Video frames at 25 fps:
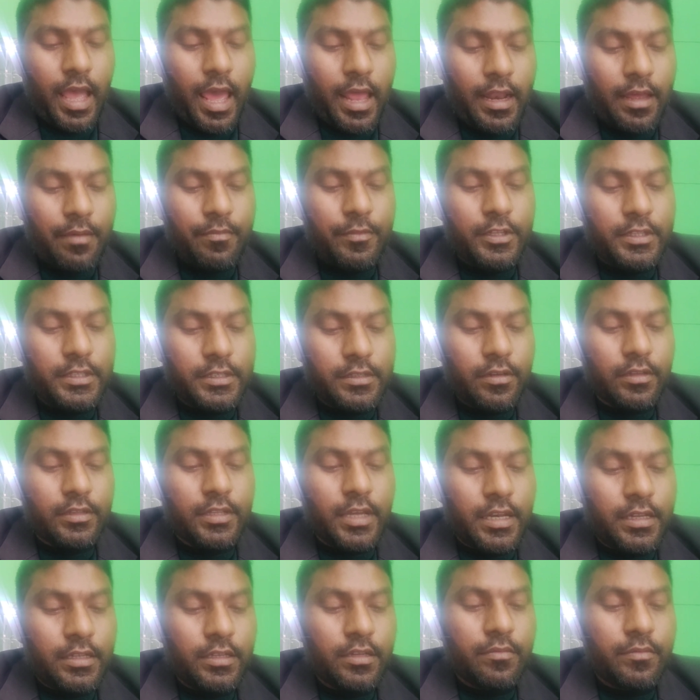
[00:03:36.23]
আলামত
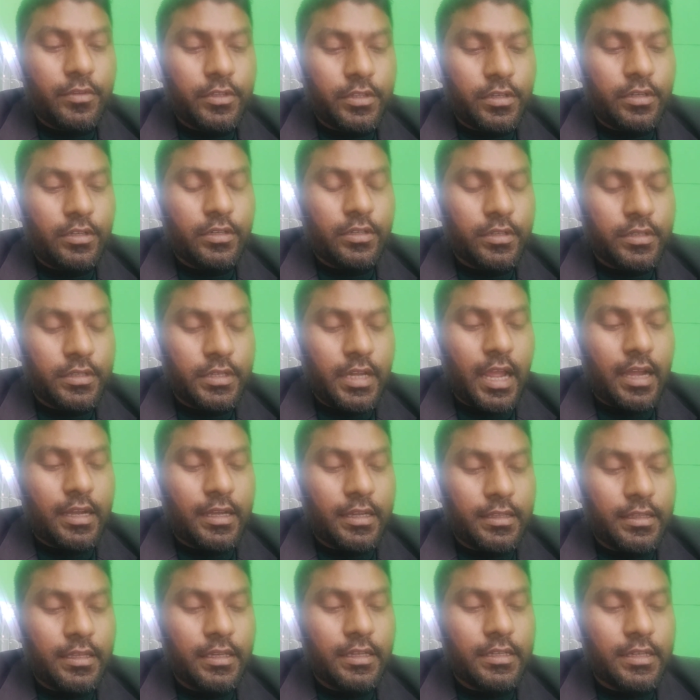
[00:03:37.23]
যথা নিয়মিত
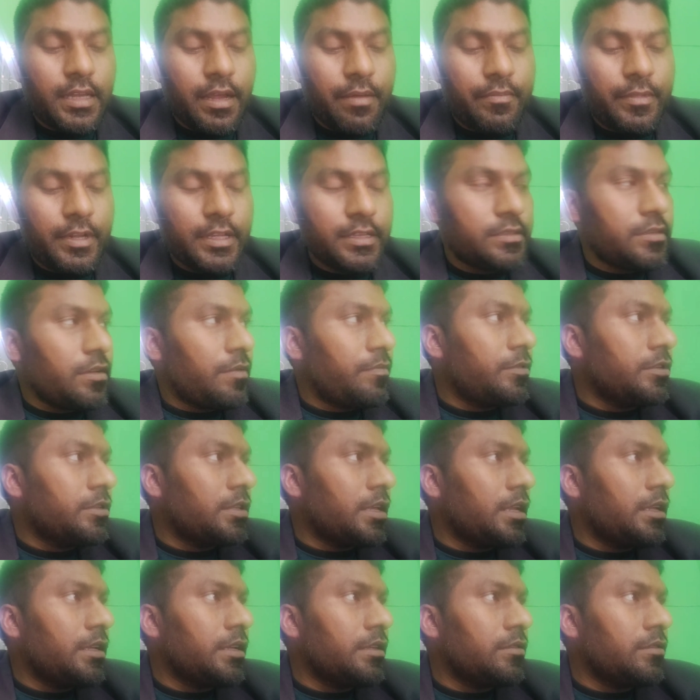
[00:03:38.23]
সাক্ষীদের সামনে জব্দ
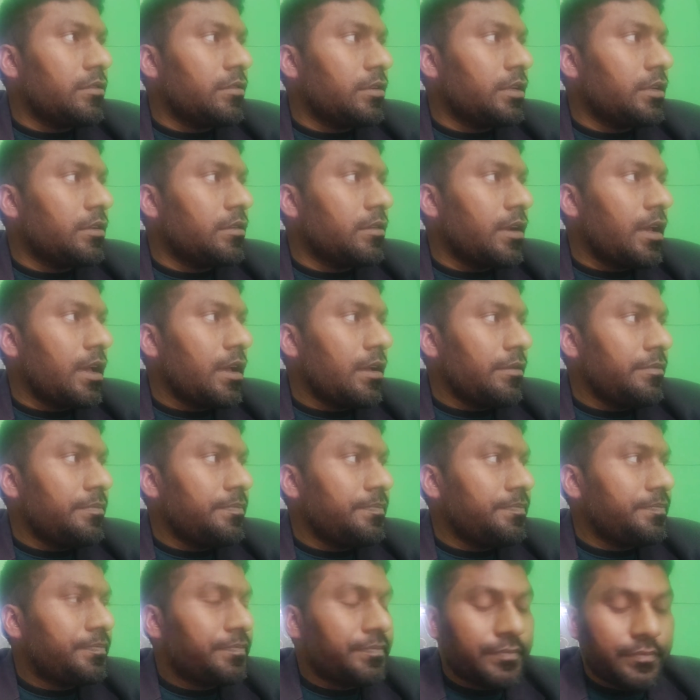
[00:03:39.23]
তালিকা তৈরি করা
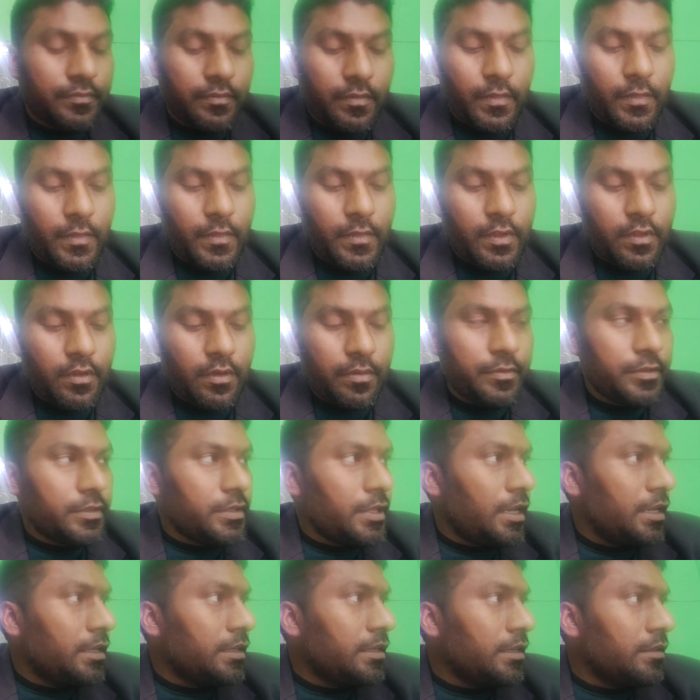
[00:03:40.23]
জব্দ
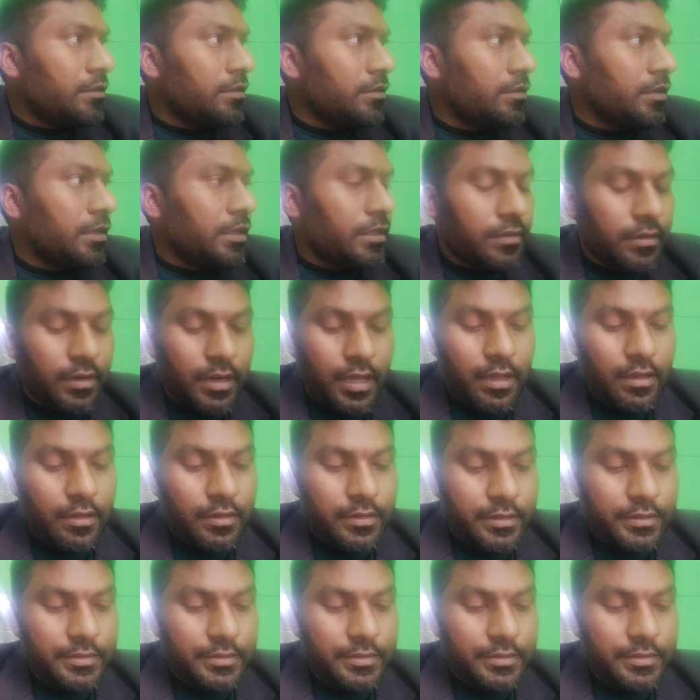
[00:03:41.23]
তালিকা তৈরি করা